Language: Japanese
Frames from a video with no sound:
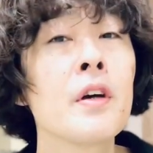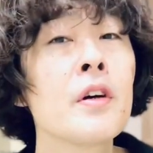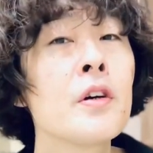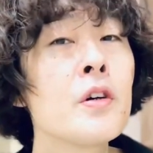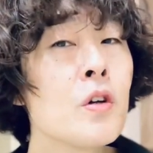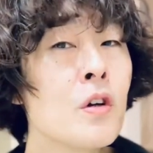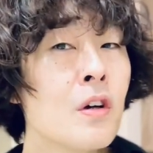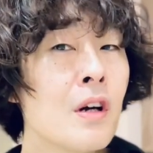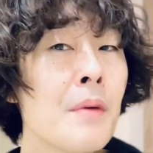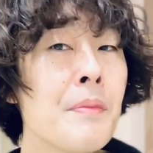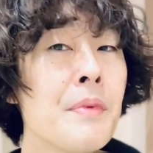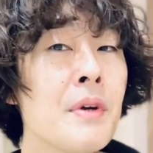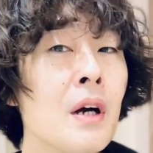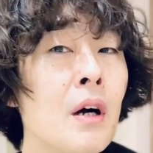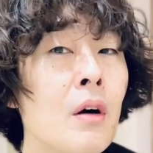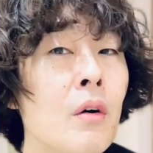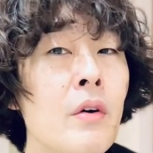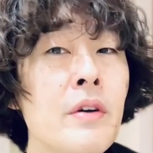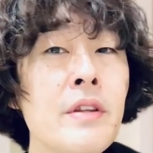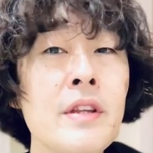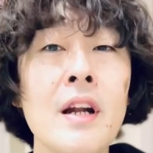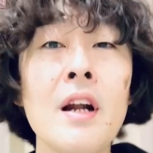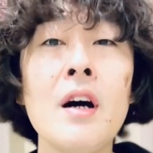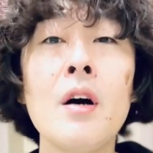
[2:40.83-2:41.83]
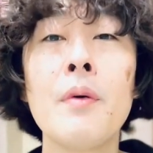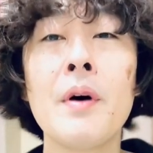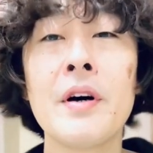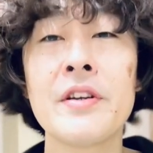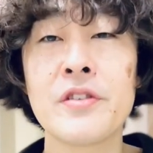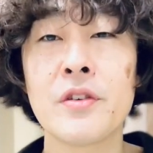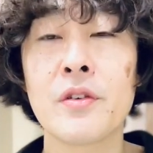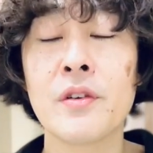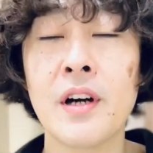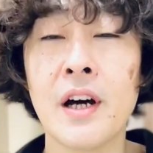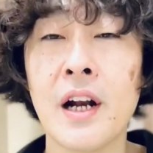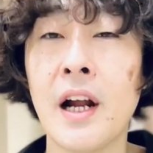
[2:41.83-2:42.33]
黒髪が多いなら
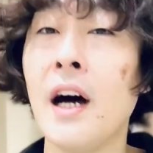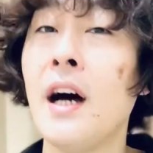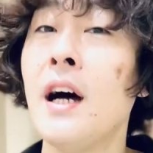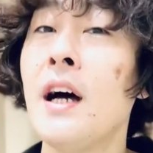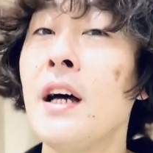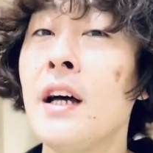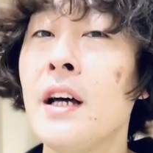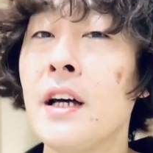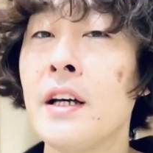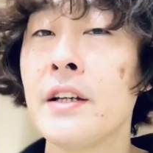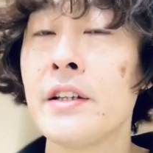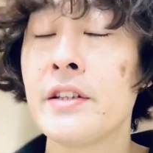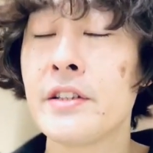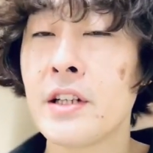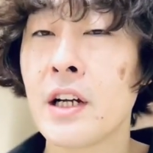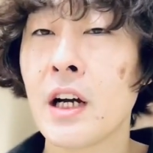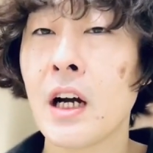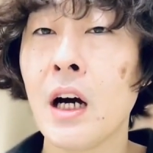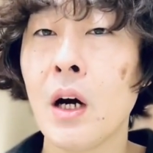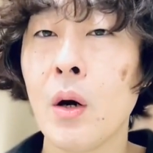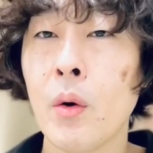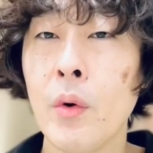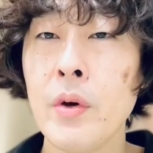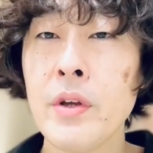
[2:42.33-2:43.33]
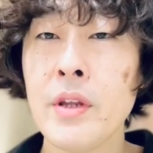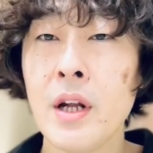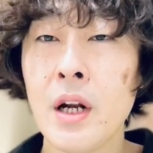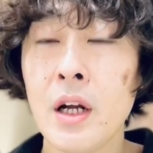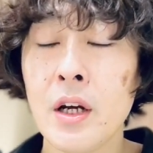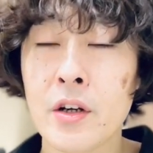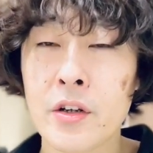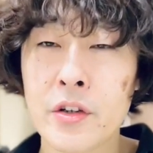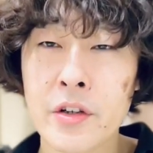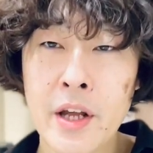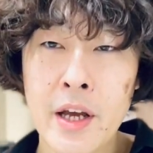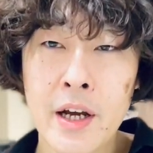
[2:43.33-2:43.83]
ファッションカラー、白髪が多いなら
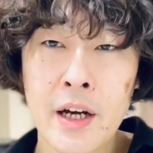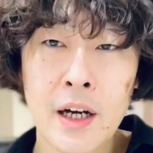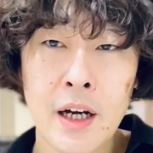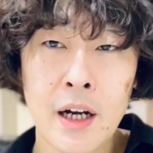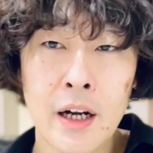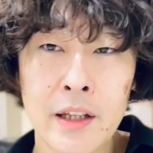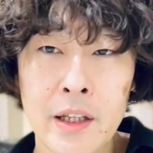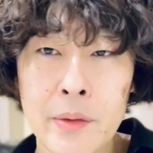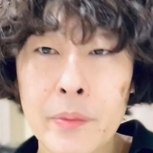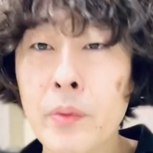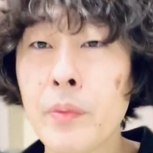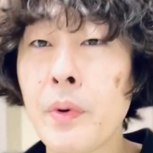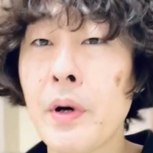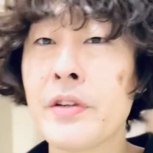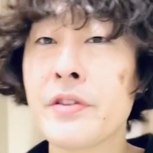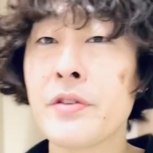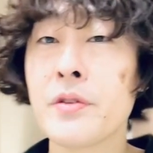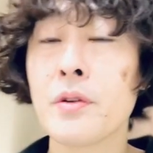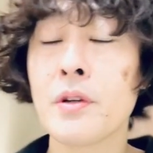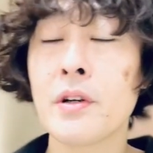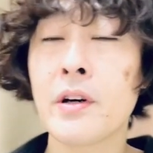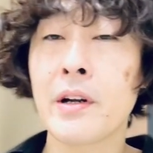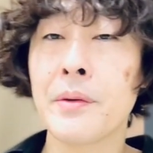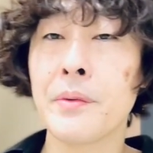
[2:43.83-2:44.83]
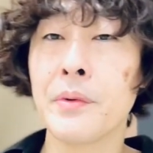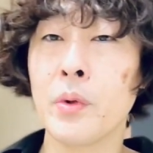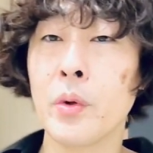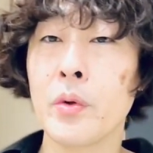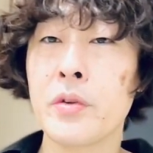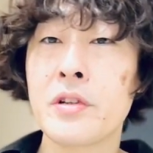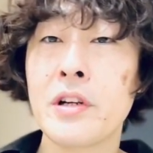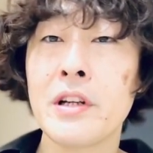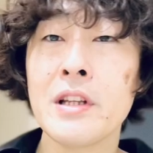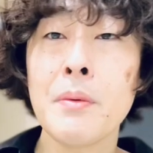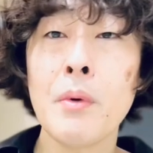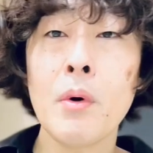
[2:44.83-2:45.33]
グレーカラーでもファッションカラーのど
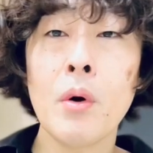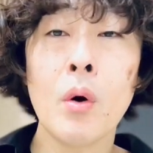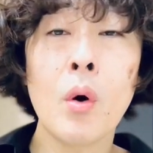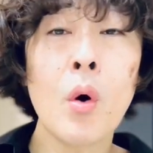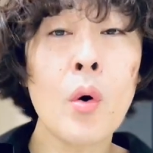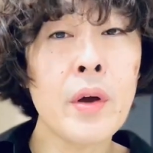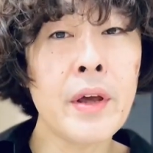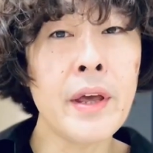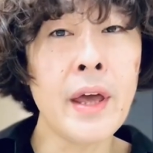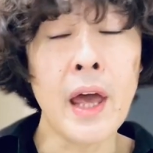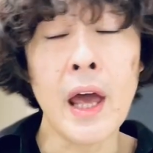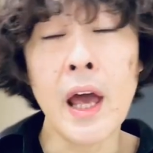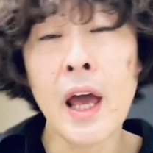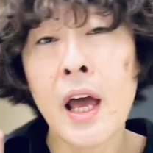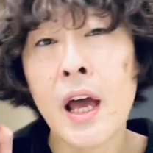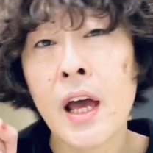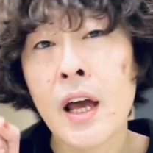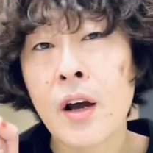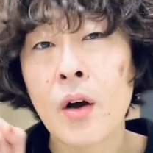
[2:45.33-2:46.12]
ちらでも オーケー。